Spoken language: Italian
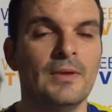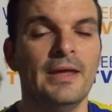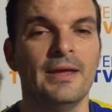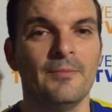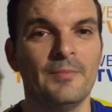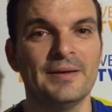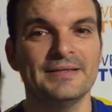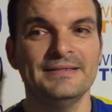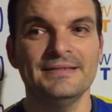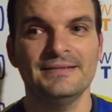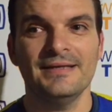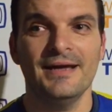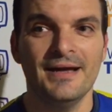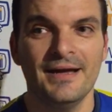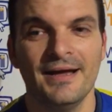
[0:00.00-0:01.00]
Eh,
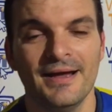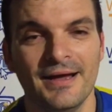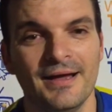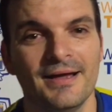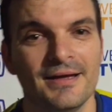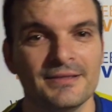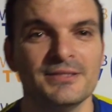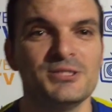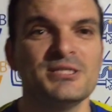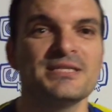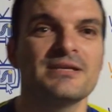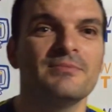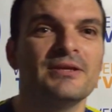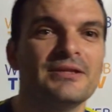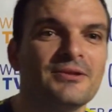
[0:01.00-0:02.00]
partita
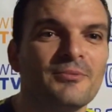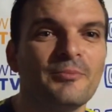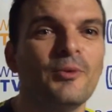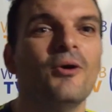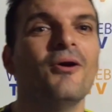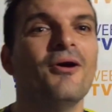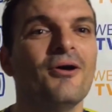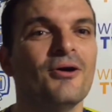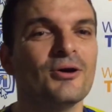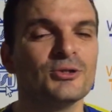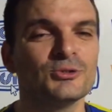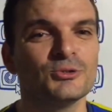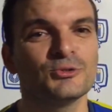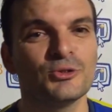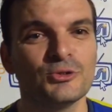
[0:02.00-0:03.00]
decisamente un po'
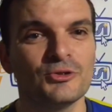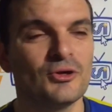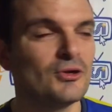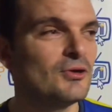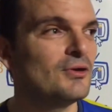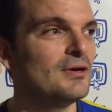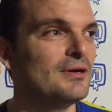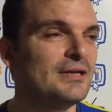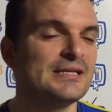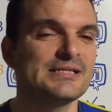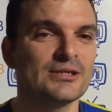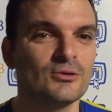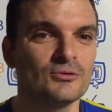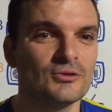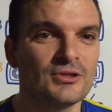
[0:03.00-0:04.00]
sottotono nel
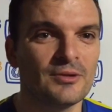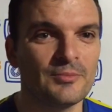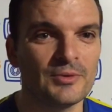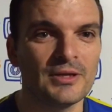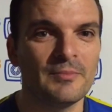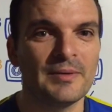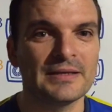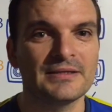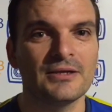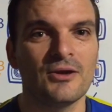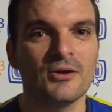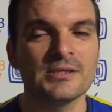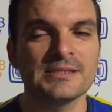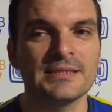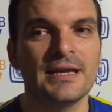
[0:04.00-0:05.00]
secondo tempo da parte
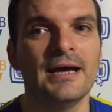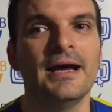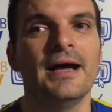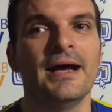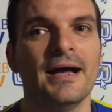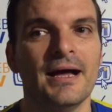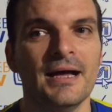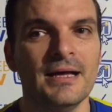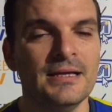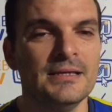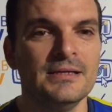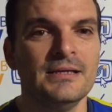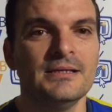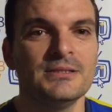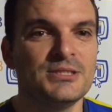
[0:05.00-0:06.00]
nostra,
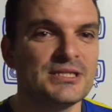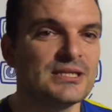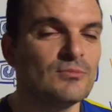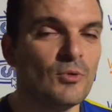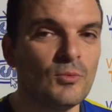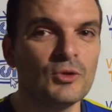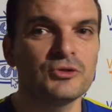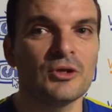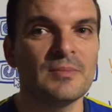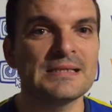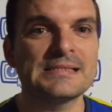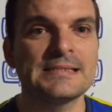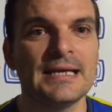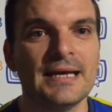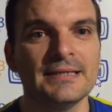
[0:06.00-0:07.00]
ci siamo molto
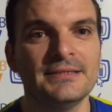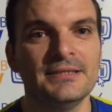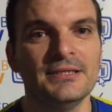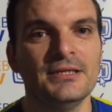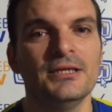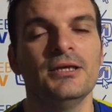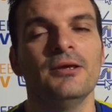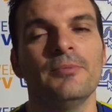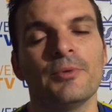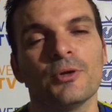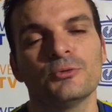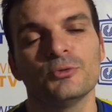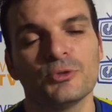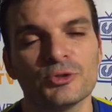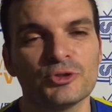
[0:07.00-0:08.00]
abbassati, però
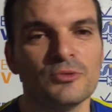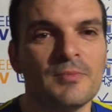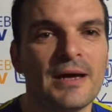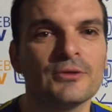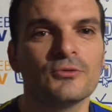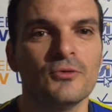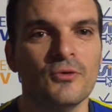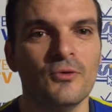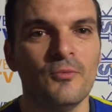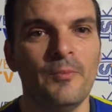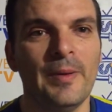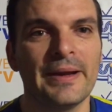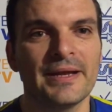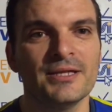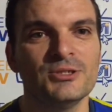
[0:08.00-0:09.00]
tutto sommato un
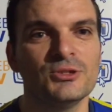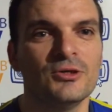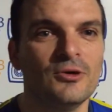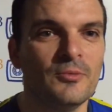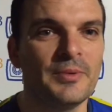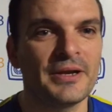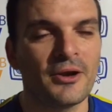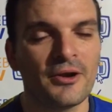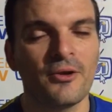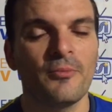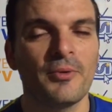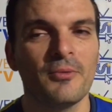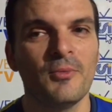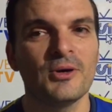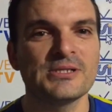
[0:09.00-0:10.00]
pareggio per la
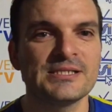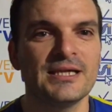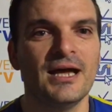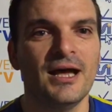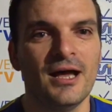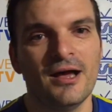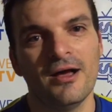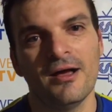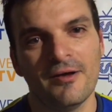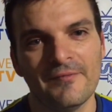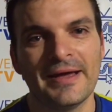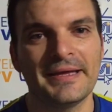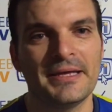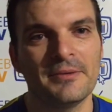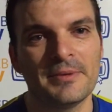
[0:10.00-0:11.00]
neopromossa
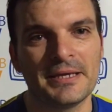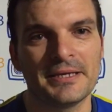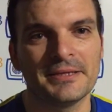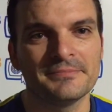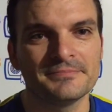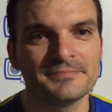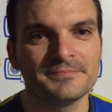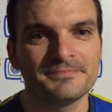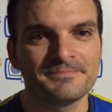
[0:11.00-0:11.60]
va anche bene.